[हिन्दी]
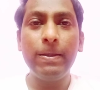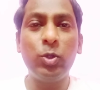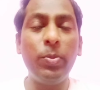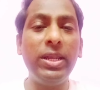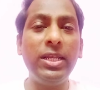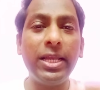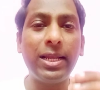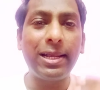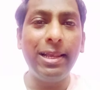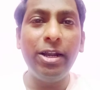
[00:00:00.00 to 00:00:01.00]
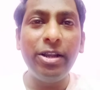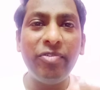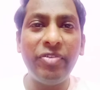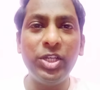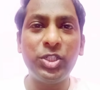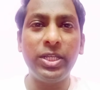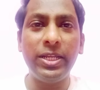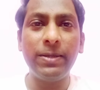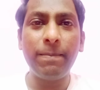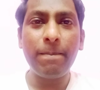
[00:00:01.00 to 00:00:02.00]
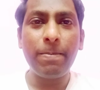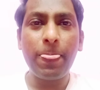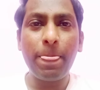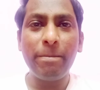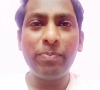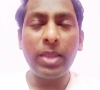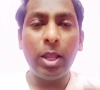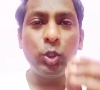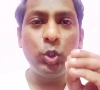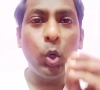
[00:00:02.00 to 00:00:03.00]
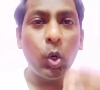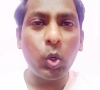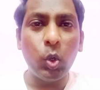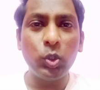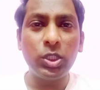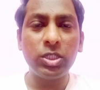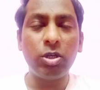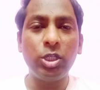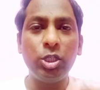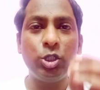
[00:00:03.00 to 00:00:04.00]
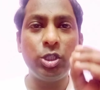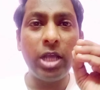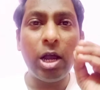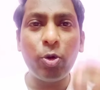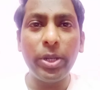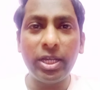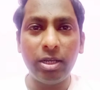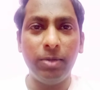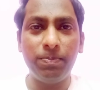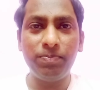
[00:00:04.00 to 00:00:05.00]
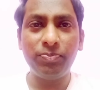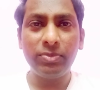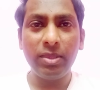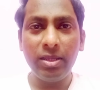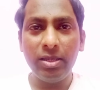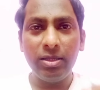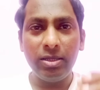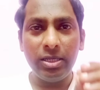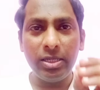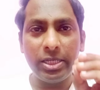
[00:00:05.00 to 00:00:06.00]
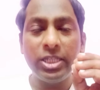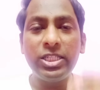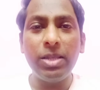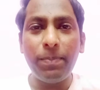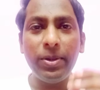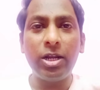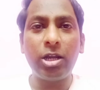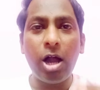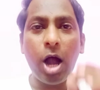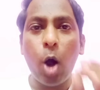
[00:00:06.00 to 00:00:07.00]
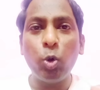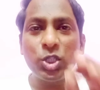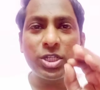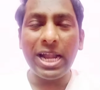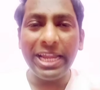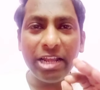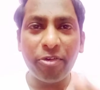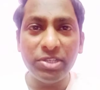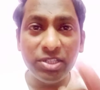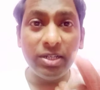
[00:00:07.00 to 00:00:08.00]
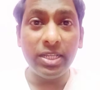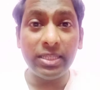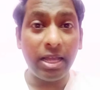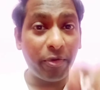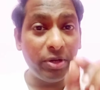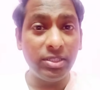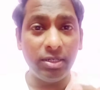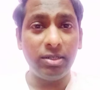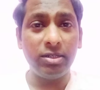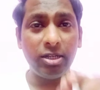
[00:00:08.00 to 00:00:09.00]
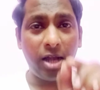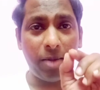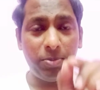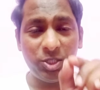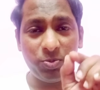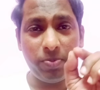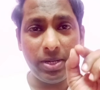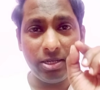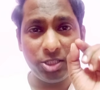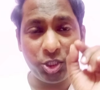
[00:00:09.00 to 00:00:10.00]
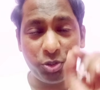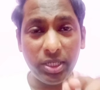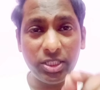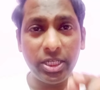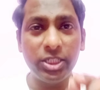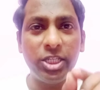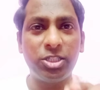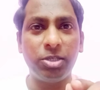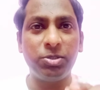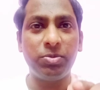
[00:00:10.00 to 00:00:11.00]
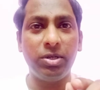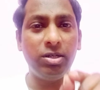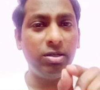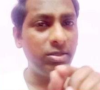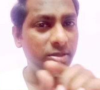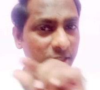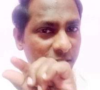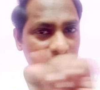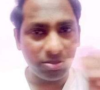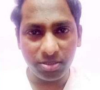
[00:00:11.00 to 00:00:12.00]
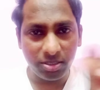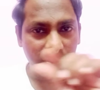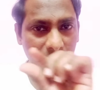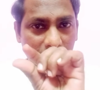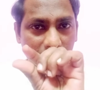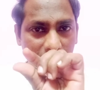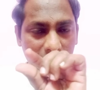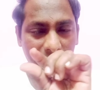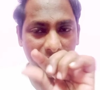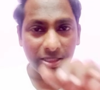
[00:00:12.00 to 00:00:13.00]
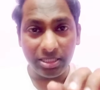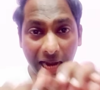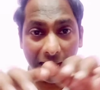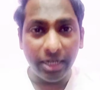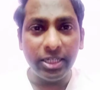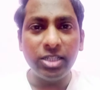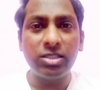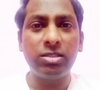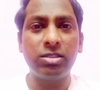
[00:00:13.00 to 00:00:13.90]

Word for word: तो मेरे लिए क्लियर डेफिनेशन है जो कोच या कोई क्लब किसी प्लेयर का आउटस्टैंडिंग रिजल्ट देता है रिजल्ट आप इस पर स्ट्रेस कीजिए दिस दिस हाईलाइट दिस